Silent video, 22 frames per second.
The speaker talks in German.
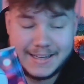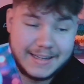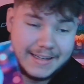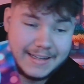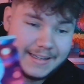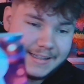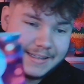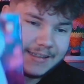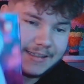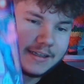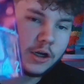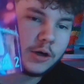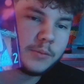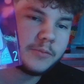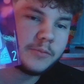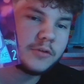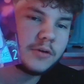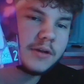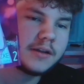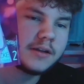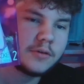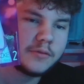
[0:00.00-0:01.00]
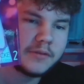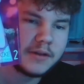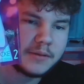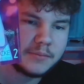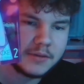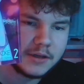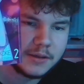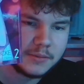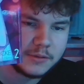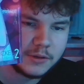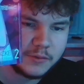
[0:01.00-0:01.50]
Ich glaube, für den
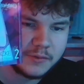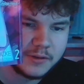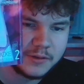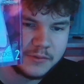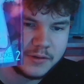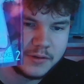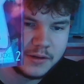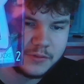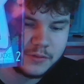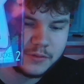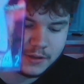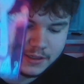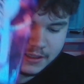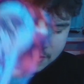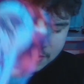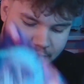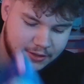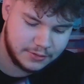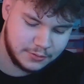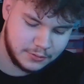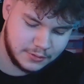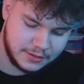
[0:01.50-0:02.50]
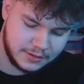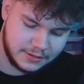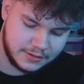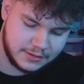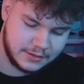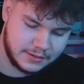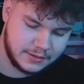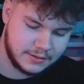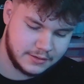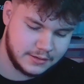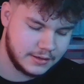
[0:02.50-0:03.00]
November habe ich auf jeden Fall von edgy
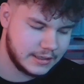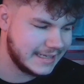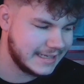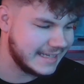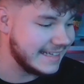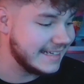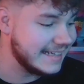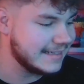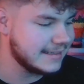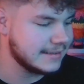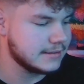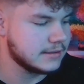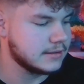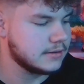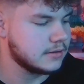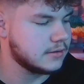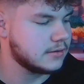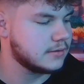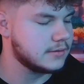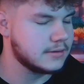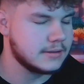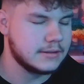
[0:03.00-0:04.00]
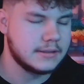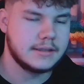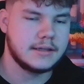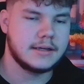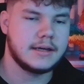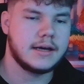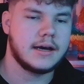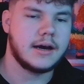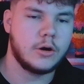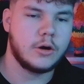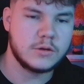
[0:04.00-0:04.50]
Titeln, Titeln
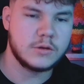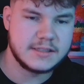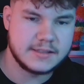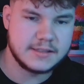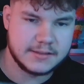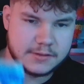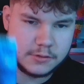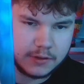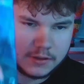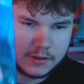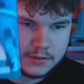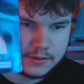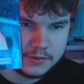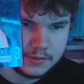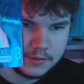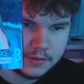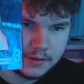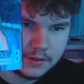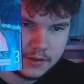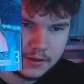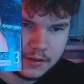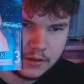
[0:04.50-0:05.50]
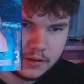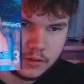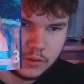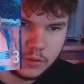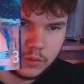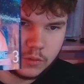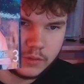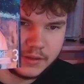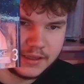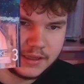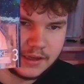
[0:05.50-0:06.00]
ausgesorgt.
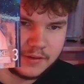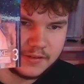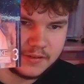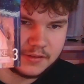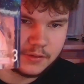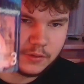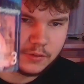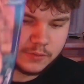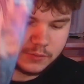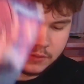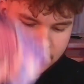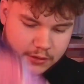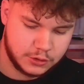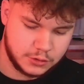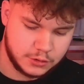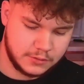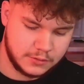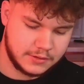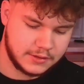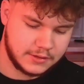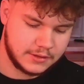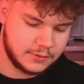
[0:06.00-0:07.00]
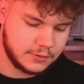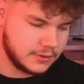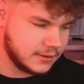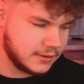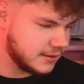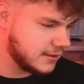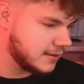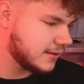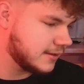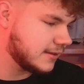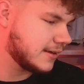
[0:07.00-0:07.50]
Und die Cover sind auch wunderschön.
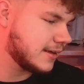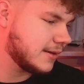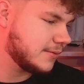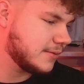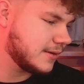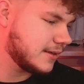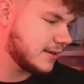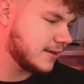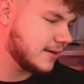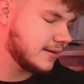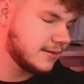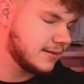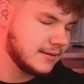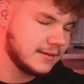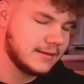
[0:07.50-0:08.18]
Natürlich äh, kann man da